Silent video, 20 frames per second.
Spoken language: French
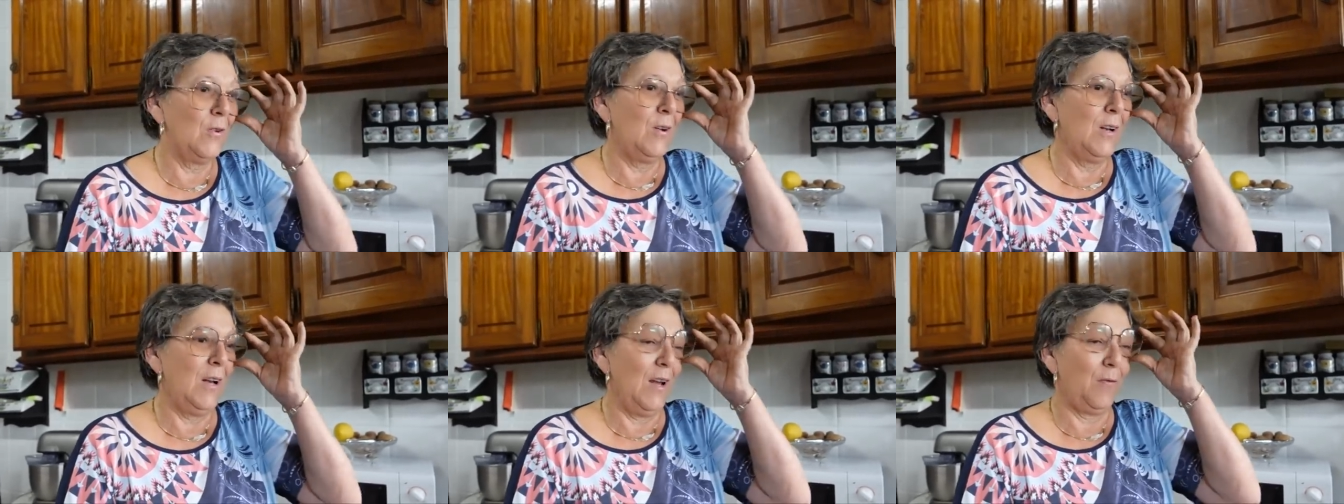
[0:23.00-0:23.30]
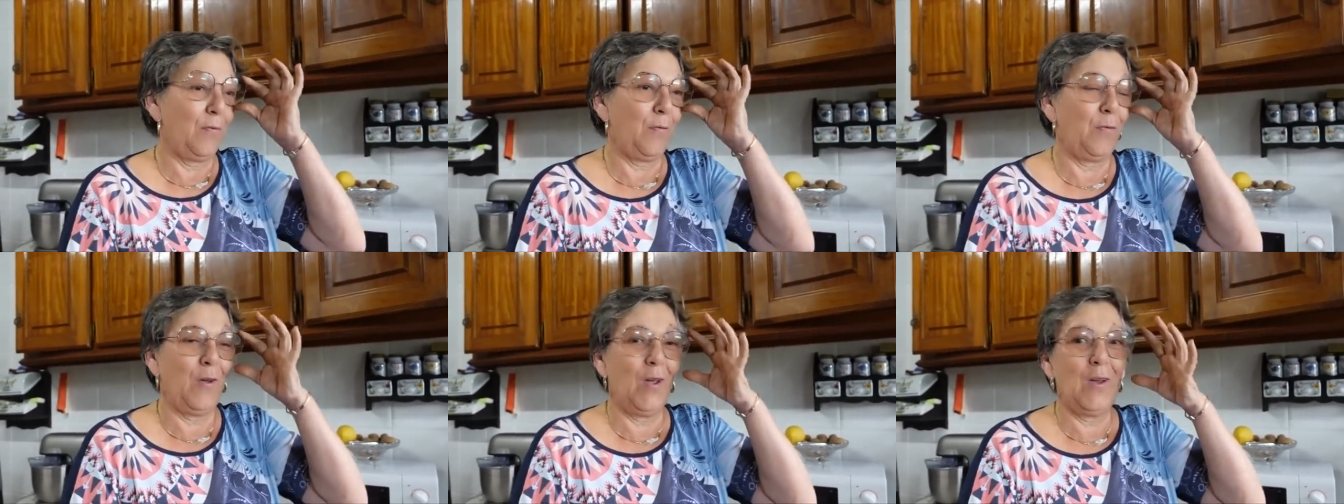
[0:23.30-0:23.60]
les
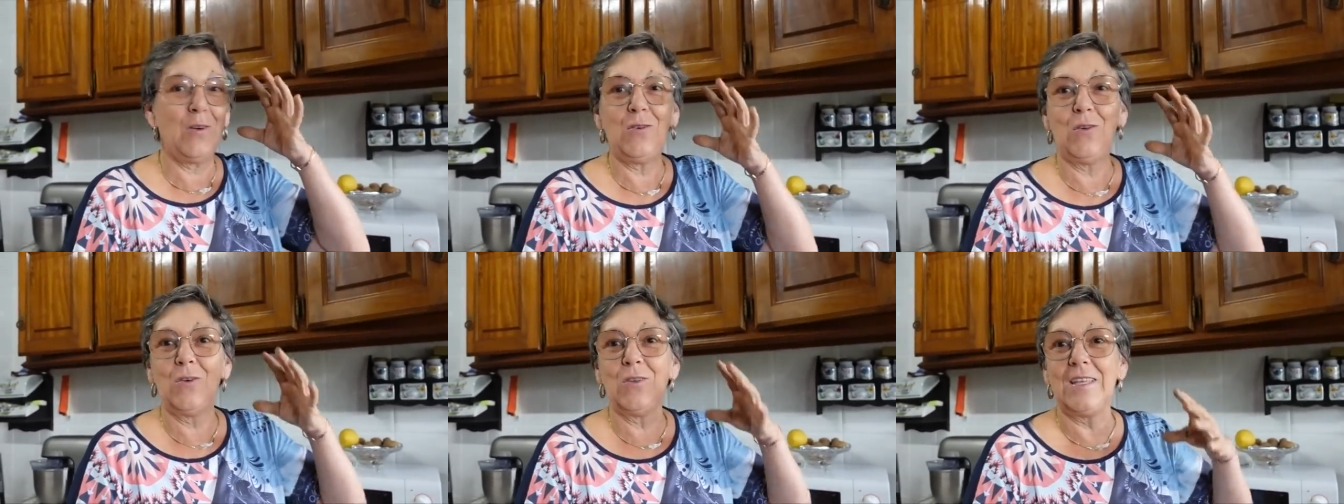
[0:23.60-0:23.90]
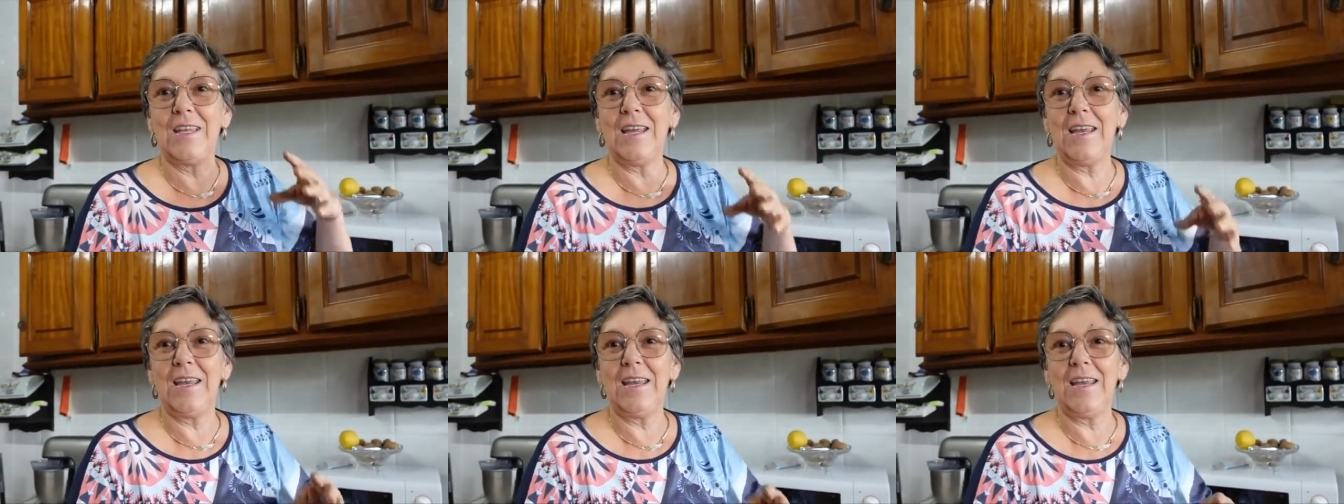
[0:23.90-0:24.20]
feuilles
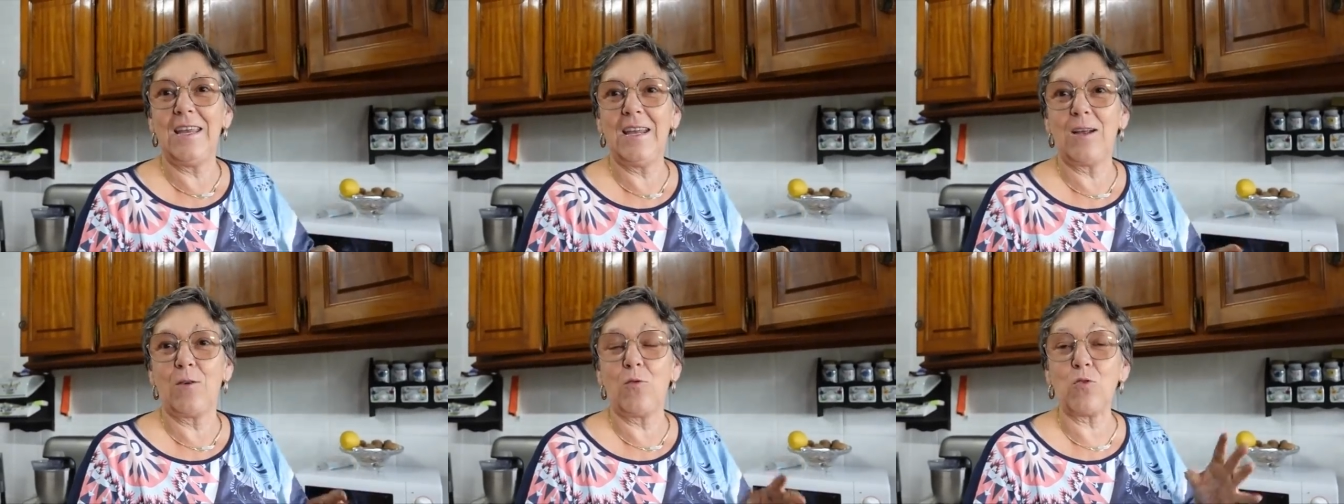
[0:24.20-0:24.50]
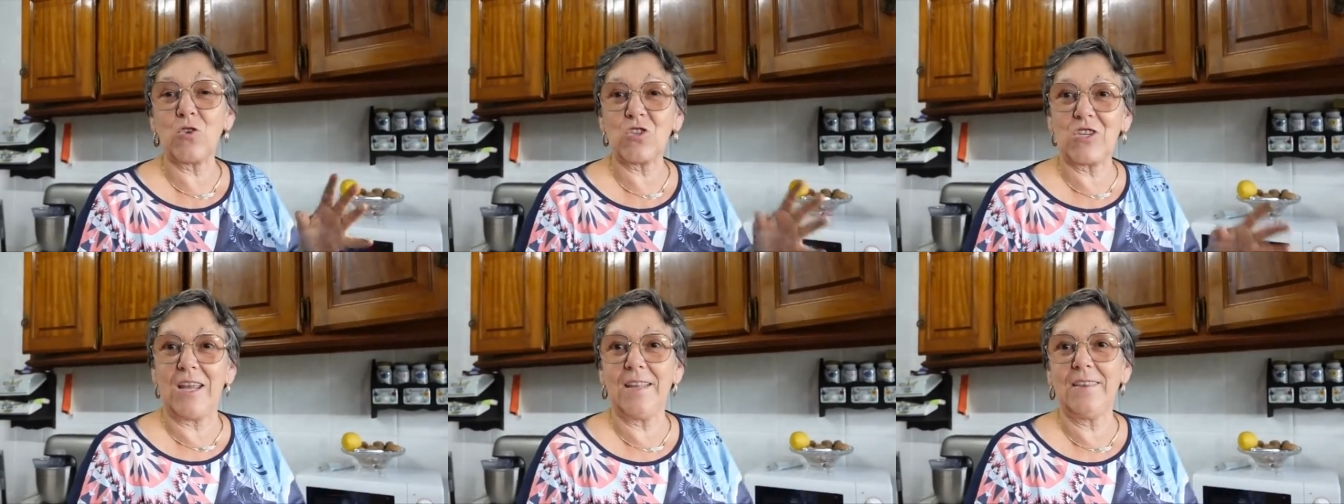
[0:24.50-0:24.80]
des
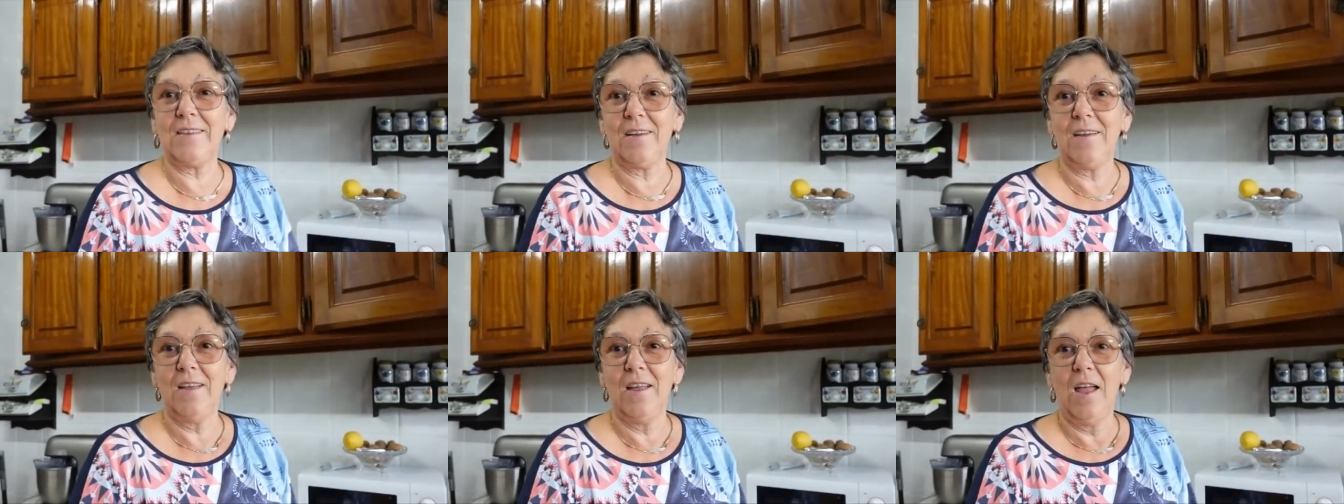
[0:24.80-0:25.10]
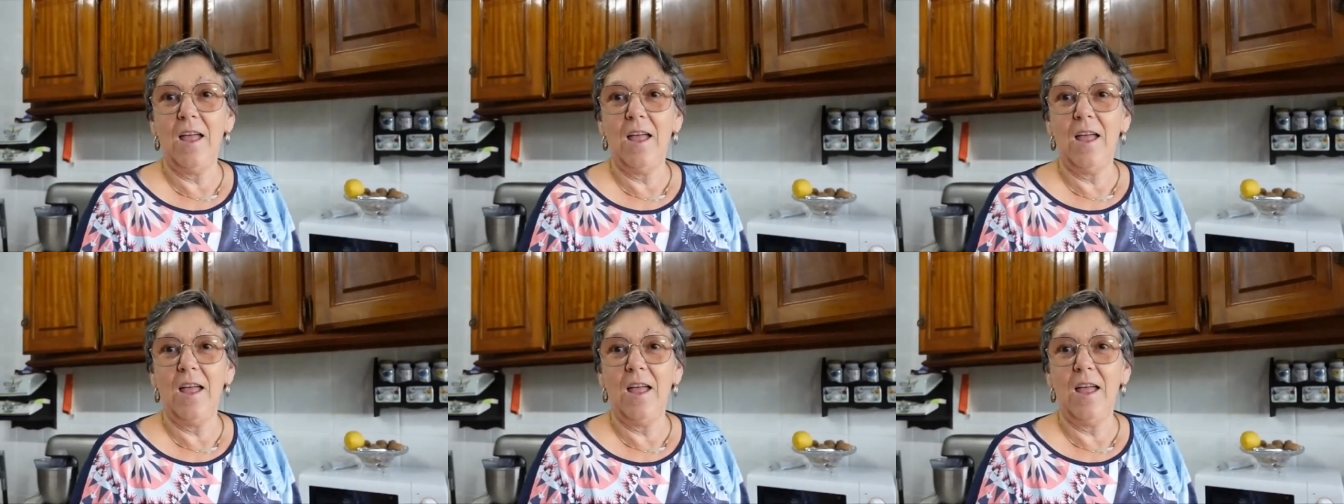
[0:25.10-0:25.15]
courgettes